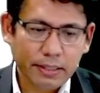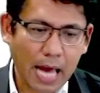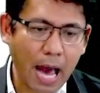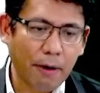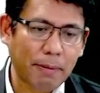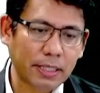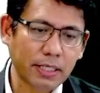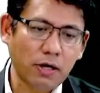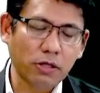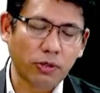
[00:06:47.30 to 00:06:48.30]
9 บัน
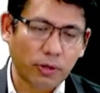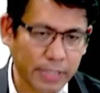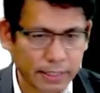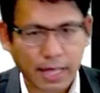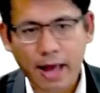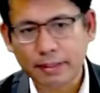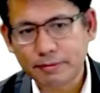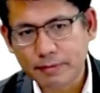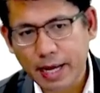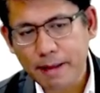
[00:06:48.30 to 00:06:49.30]
ทึกข้อตกลงต่า
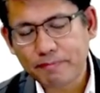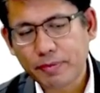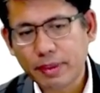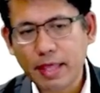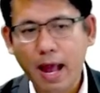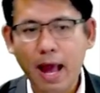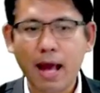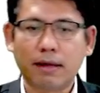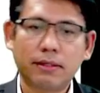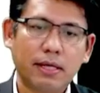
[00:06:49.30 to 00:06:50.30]
งๆนะครับถ้า
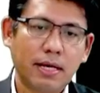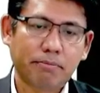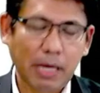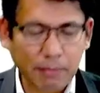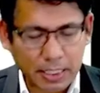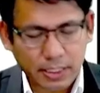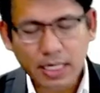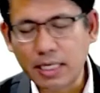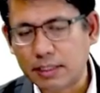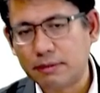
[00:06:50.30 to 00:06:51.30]
ไม่มี
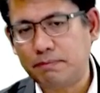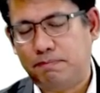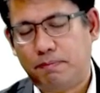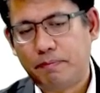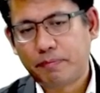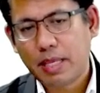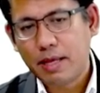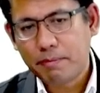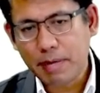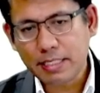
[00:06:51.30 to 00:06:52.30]
ชื่อ
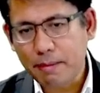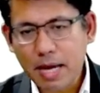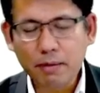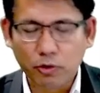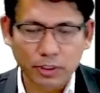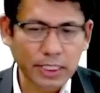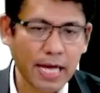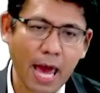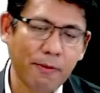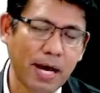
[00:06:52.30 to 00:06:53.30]
ไม่สามารถระบุชื่อ
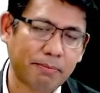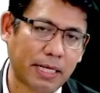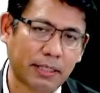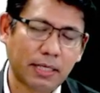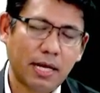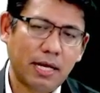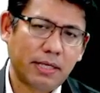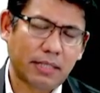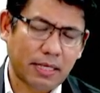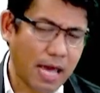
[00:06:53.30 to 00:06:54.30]
ได้ว่าเป็น
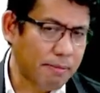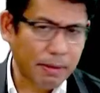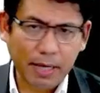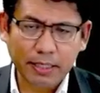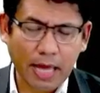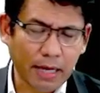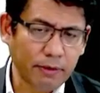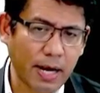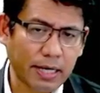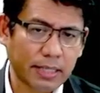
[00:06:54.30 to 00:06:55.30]
สัญญาประเภทไหนห
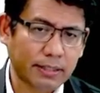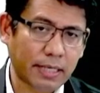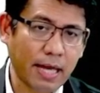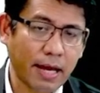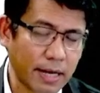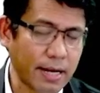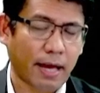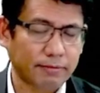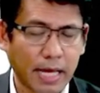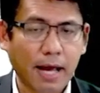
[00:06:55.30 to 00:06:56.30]
รือว่าในสัญญานั้น
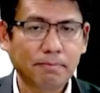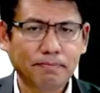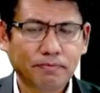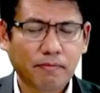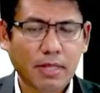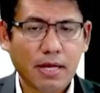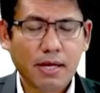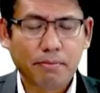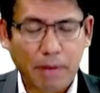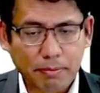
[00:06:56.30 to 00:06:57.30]
นะครับ
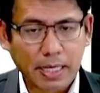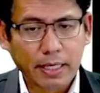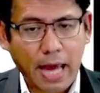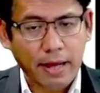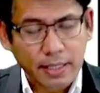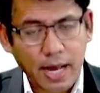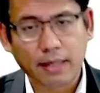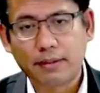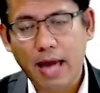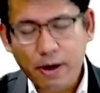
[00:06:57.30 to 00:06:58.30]
มันมีหลายเรื่อง
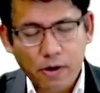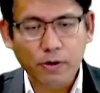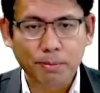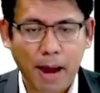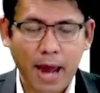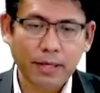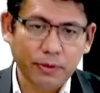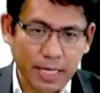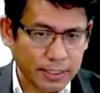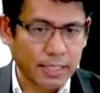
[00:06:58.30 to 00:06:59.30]
หลายข้อกฎหมายอ
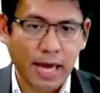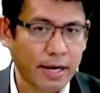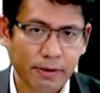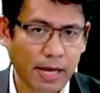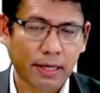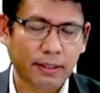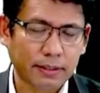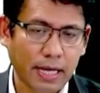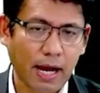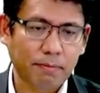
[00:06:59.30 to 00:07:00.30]
ยู่ในสัญญาเดียวกัน
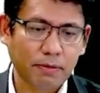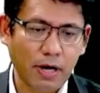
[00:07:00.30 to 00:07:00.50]
นะครับ